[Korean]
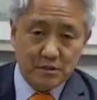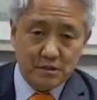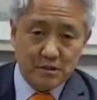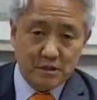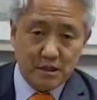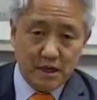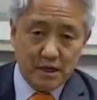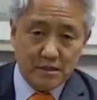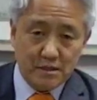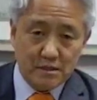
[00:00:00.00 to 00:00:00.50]

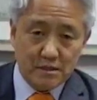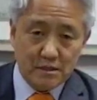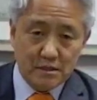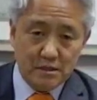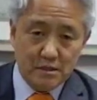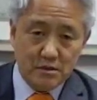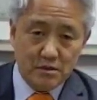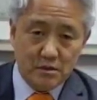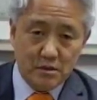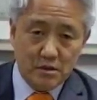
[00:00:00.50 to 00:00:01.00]

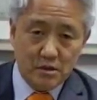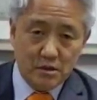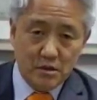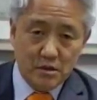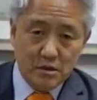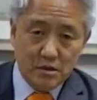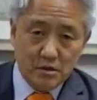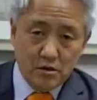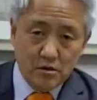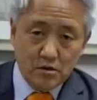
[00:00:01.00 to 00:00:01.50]
다시
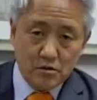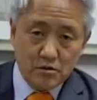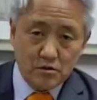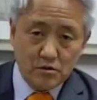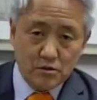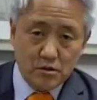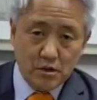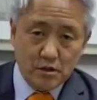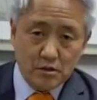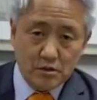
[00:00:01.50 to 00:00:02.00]

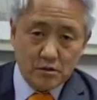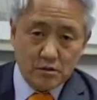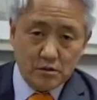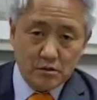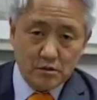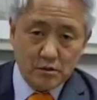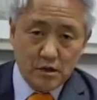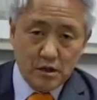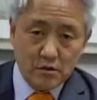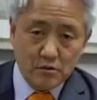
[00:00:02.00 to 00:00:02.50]
휴관을
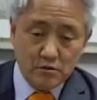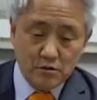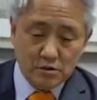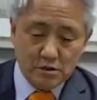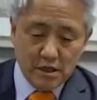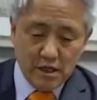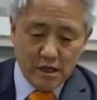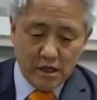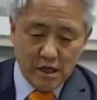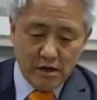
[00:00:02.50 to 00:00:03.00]
끝내고
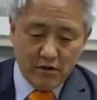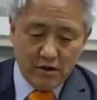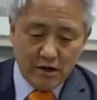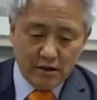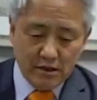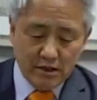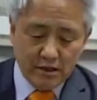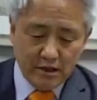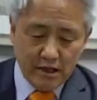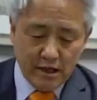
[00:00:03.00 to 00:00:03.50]

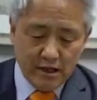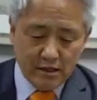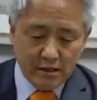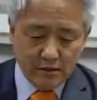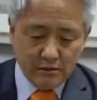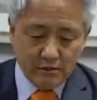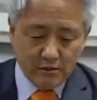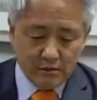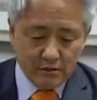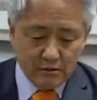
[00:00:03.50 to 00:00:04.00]
재개관에
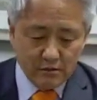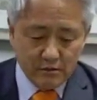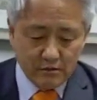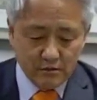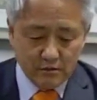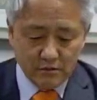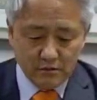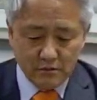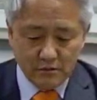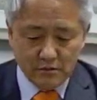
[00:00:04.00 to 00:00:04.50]
대한
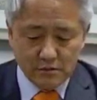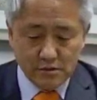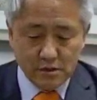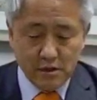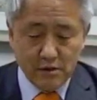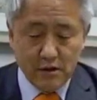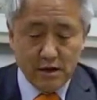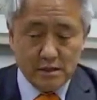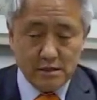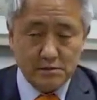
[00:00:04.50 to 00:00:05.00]
것에
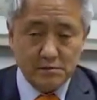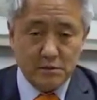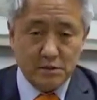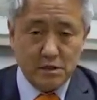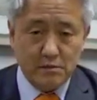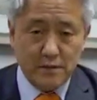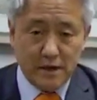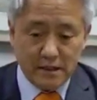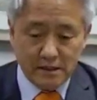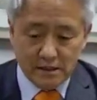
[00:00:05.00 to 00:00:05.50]
관심들이
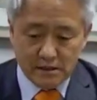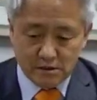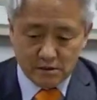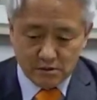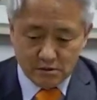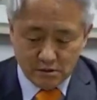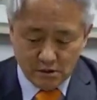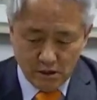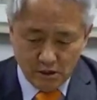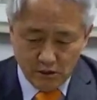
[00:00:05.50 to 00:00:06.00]

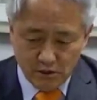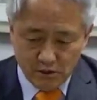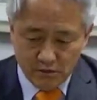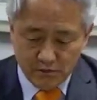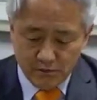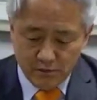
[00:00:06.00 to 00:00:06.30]
많아졌는데요.